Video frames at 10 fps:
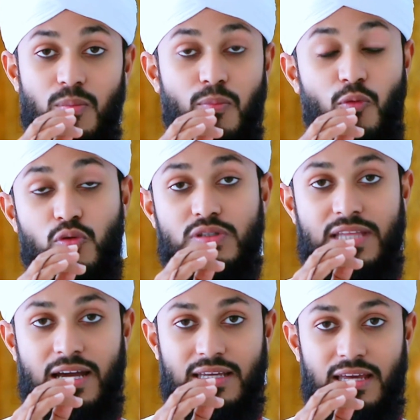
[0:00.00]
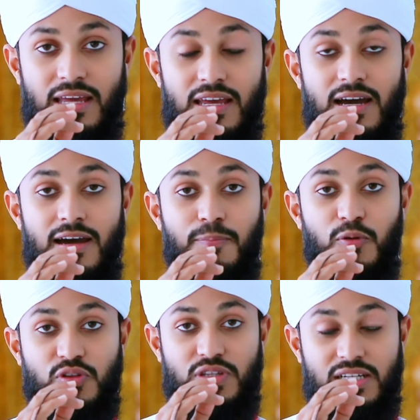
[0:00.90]
মুখ থাকে আর
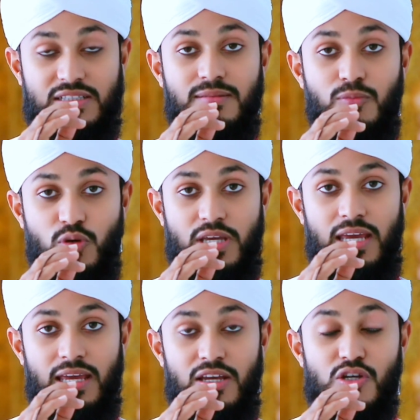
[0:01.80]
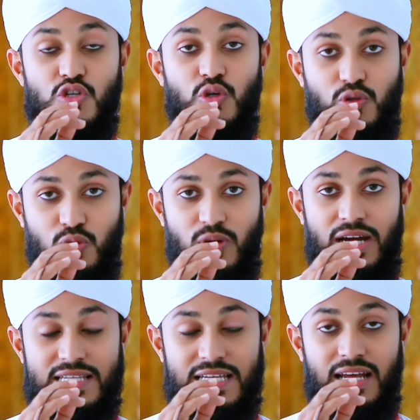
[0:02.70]
প্রত্যেকটি মুখে সত্তর
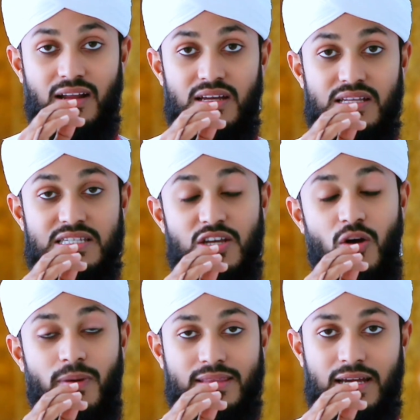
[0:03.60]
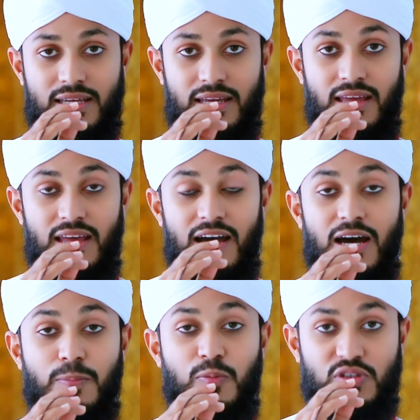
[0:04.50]
হাজার জেহবা থাকে
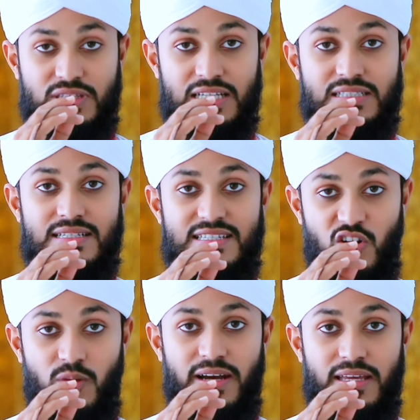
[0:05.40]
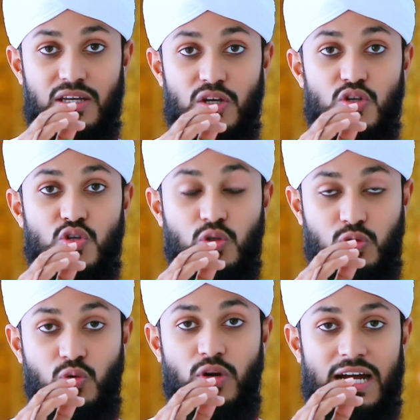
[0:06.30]
আর প্রত্যেকটি জেহবায়
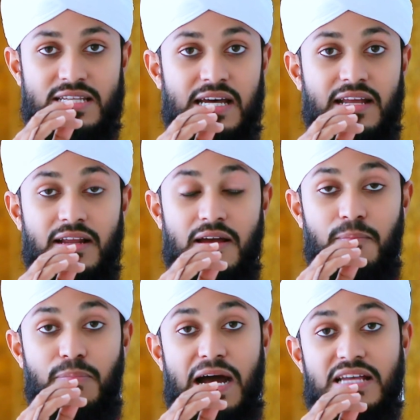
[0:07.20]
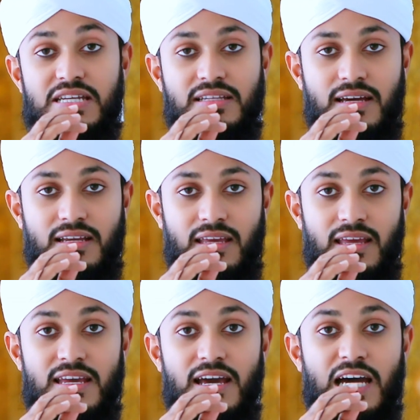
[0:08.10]
সত্তর হাজার ভাষা থাকে
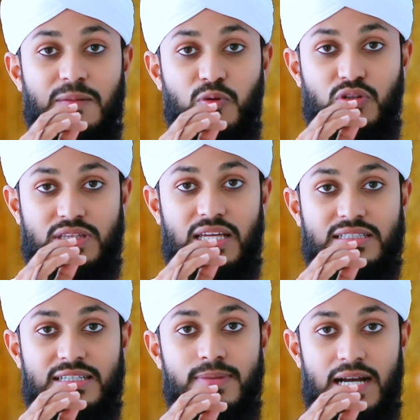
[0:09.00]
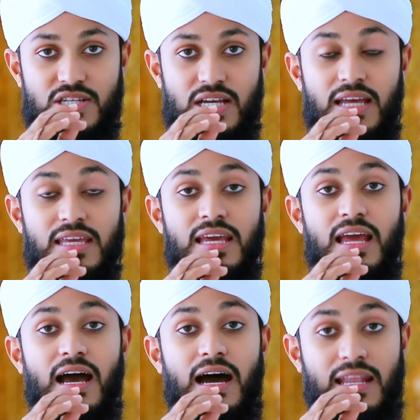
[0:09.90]
আর প্রত্যেকটি ভাষায়
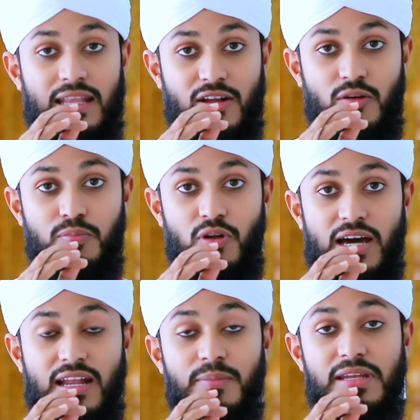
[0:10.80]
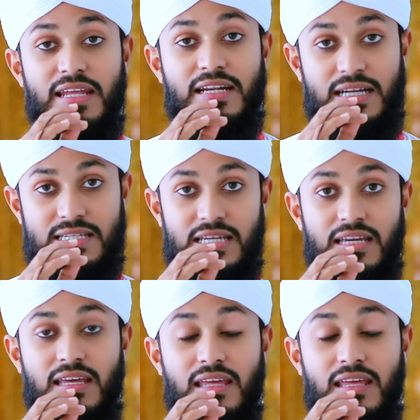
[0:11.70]
আল্লাহ রব্বুল আলমিনের কাছে